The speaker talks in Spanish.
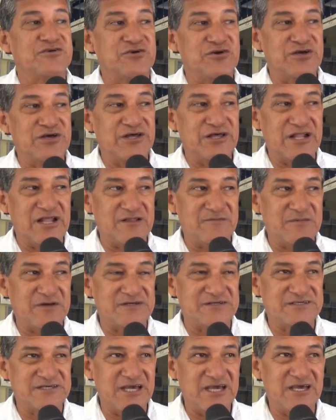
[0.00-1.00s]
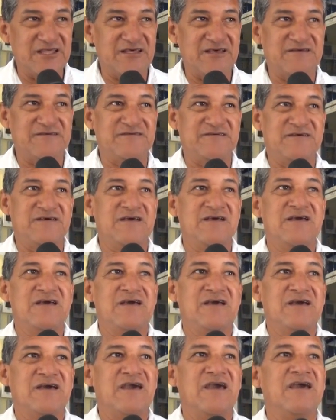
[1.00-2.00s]
Señora de las Mercedes,
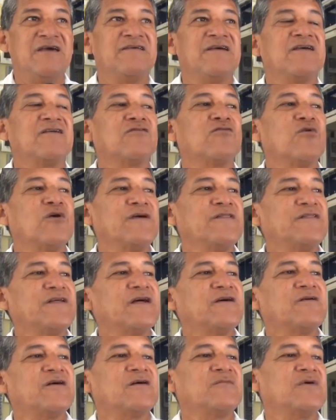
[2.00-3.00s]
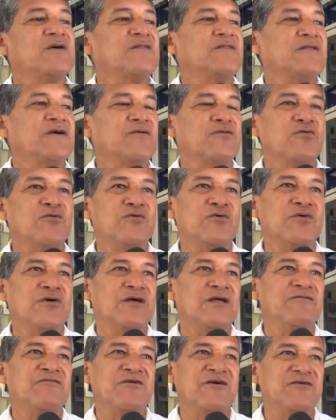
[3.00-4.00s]
que se encuentra realmente
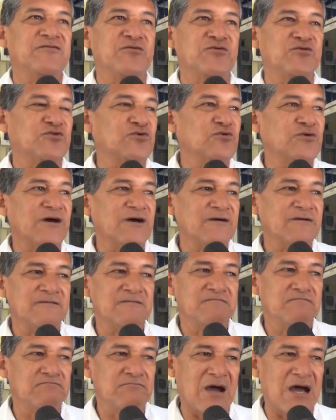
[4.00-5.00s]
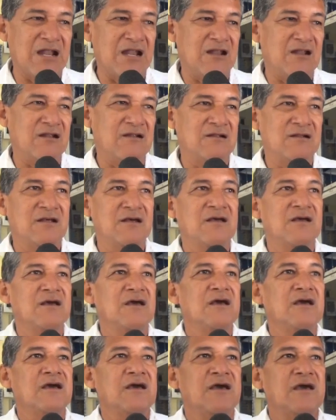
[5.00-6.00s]
una infraestructura mal,
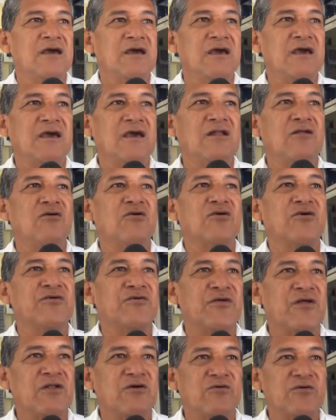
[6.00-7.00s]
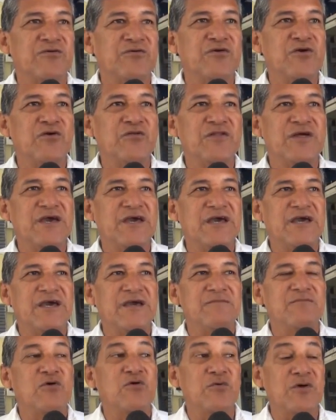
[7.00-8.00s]
en, lo, en la cuestión
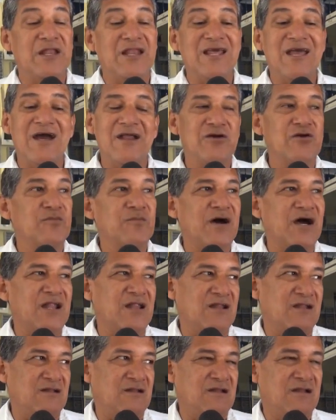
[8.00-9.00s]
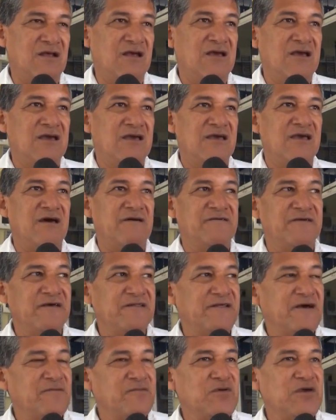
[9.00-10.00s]
de mobiliario mal, y
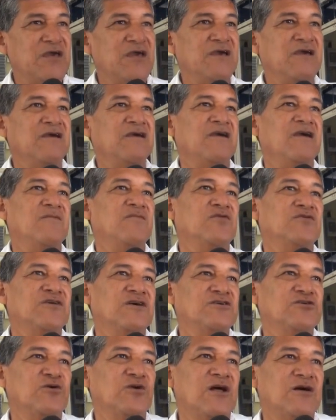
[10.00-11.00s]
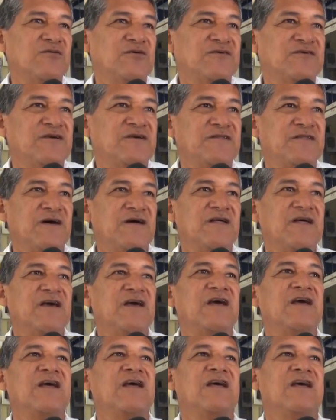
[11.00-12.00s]
así también hemos hecho la visita
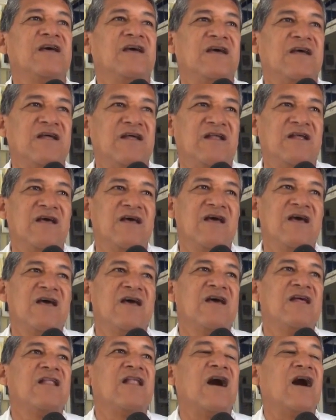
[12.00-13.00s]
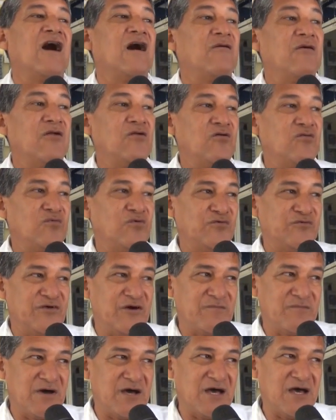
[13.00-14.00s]
de la Ábalos
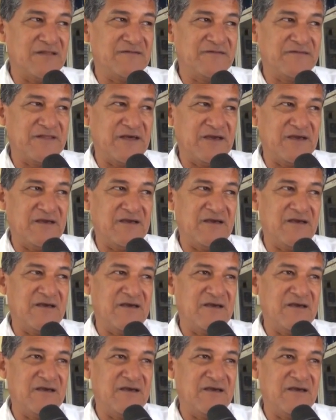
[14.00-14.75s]
Bustamante.